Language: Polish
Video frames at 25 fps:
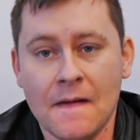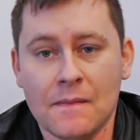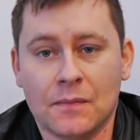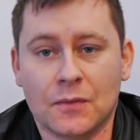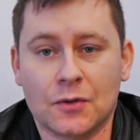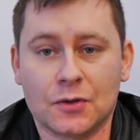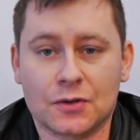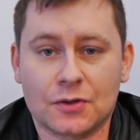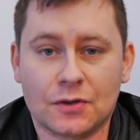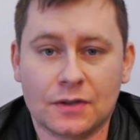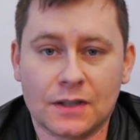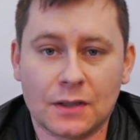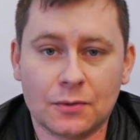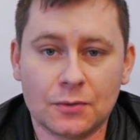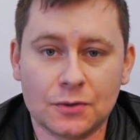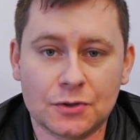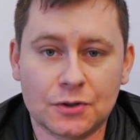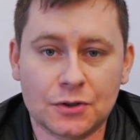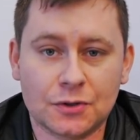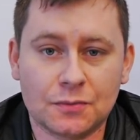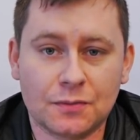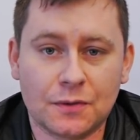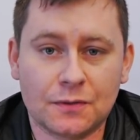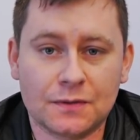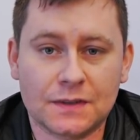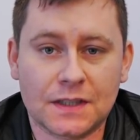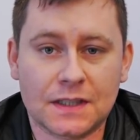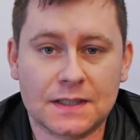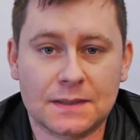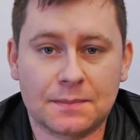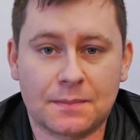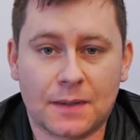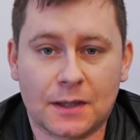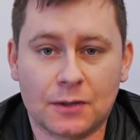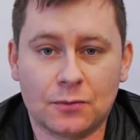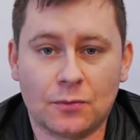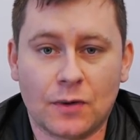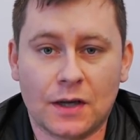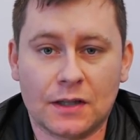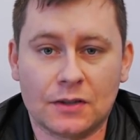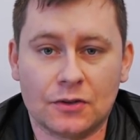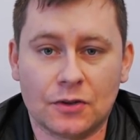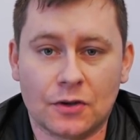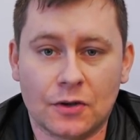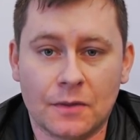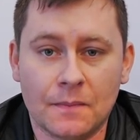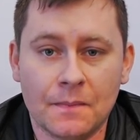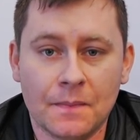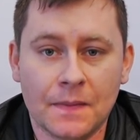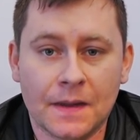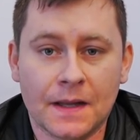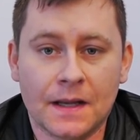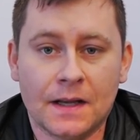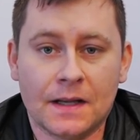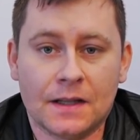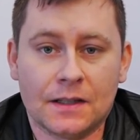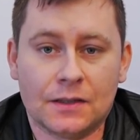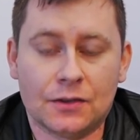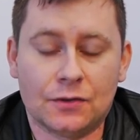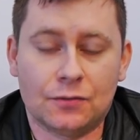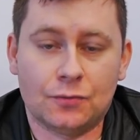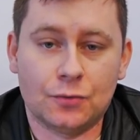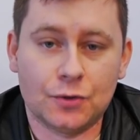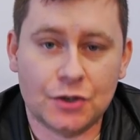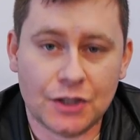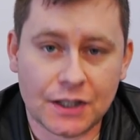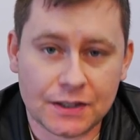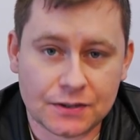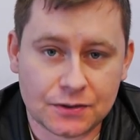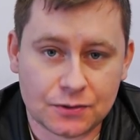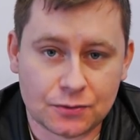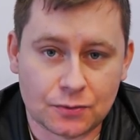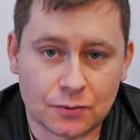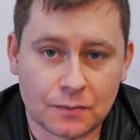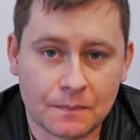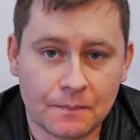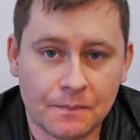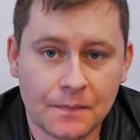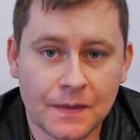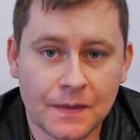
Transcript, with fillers: Doskonałość szybowca spadła do 20.